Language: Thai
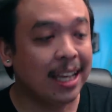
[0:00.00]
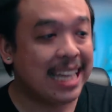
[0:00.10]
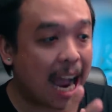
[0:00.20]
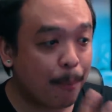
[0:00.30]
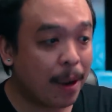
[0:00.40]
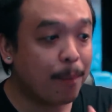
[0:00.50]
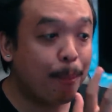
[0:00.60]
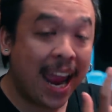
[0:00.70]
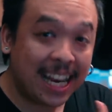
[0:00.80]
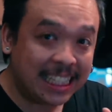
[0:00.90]
ยังเป็นเพ
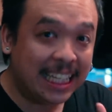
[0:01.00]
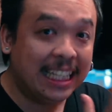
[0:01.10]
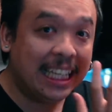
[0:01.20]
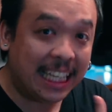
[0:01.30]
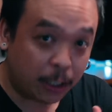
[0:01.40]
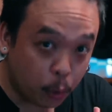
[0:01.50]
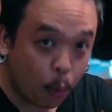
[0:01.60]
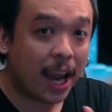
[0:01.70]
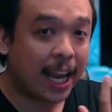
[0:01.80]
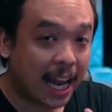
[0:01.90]
ศหญิงอีกด้
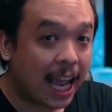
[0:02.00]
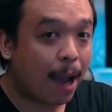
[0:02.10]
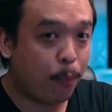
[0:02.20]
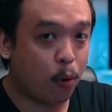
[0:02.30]
วยนะครับผ